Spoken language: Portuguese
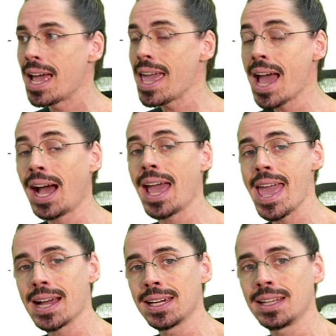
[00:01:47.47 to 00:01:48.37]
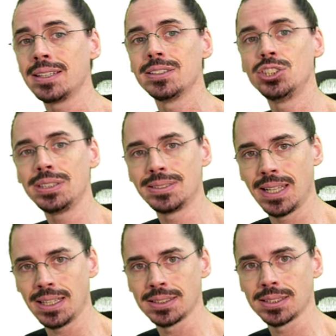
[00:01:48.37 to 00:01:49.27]
é a regra de
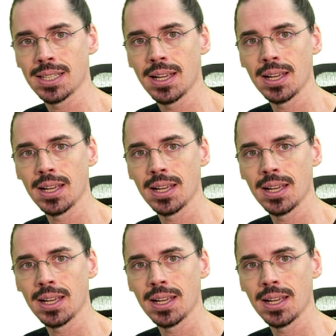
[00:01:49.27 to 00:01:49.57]
três.